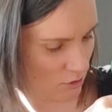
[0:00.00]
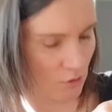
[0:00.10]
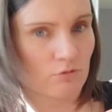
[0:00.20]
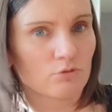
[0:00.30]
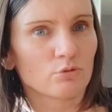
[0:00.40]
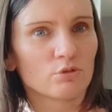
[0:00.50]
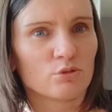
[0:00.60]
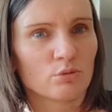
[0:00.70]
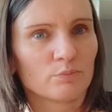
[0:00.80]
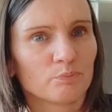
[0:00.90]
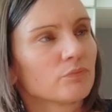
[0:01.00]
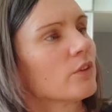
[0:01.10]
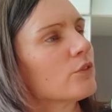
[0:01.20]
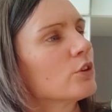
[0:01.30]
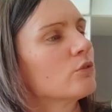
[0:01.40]
O, tu i tu
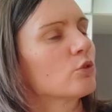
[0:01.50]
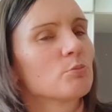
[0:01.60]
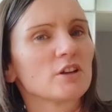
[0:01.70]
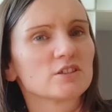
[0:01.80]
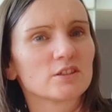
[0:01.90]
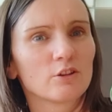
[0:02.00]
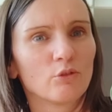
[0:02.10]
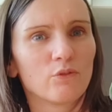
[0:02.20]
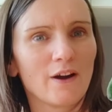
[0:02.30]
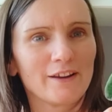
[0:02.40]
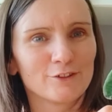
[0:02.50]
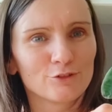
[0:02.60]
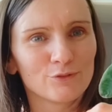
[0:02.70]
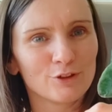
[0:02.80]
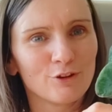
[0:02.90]
tych dwóch miejscach, no fajnie
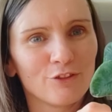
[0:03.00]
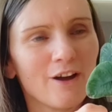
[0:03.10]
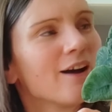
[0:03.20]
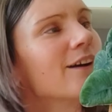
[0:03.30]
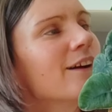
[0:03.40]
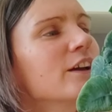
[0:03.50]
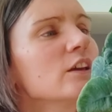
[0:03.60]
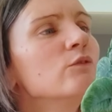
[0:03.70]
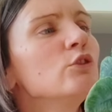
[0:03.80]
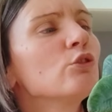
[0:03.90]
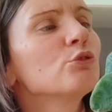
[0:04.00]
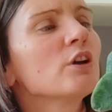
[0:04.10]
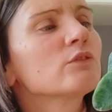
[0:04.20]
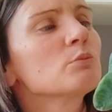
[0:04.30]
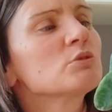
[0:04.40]
to wygląda. I
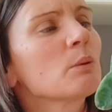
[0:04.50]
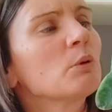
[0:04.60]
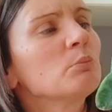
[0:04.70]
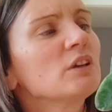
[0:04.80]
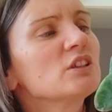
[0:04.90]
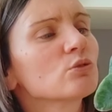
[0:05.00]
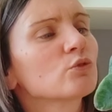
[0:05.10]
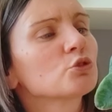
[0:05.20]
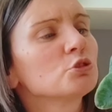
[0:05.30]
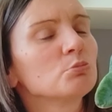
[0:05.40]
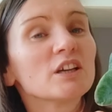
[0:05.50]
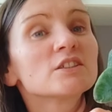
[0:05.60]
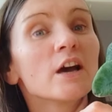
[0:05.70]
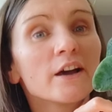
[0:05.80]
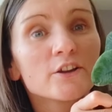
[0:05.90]
wyląduje w tym samym miejscu, w którym
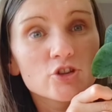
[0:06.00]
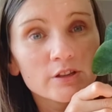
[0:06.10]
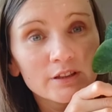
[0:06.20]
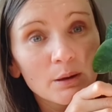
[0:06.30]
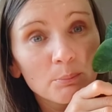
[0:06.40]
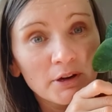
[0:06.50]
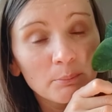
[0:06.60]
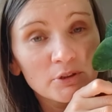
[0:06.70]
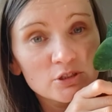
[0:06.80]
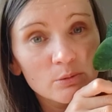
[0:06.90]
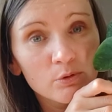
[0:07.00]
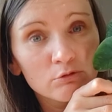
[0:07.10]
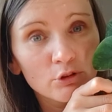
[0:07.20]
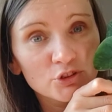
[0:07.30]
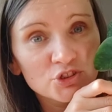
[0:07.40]
jest, czyli na parapecie
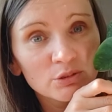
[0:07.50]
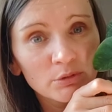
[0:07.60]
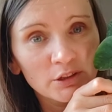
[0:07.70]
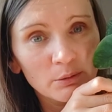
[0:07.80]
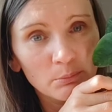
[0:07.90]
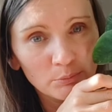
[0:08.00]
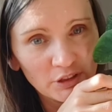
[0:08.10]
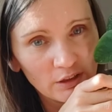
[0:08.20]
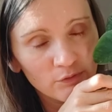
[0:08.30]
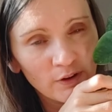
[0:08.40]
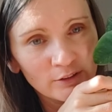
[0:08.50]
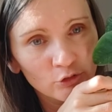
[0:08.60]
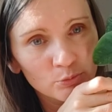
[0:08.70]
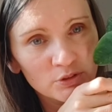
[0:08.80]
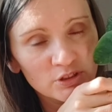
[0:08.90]
północnym. Ja tam mam takie fajne
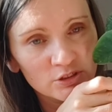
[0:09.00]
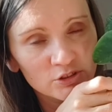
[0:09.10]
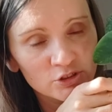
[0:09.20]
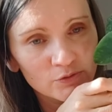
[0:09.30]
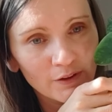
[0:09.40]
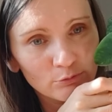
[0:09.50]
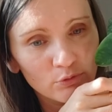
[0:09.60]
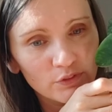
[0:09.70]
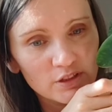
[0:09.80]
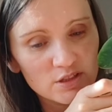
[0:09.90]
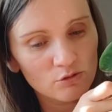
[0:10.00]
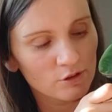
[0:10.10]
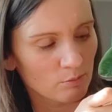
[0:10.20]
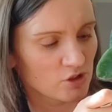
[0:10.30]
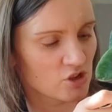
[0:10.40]
odbite światło, więc
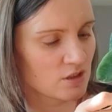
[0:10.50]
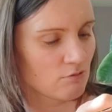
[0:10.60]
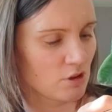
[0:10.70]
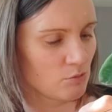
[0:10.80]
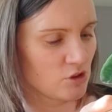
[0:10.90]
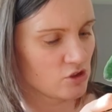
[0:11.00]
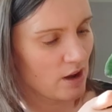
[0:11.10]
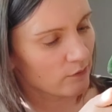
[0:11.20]
ona ma się całkiem nieźle.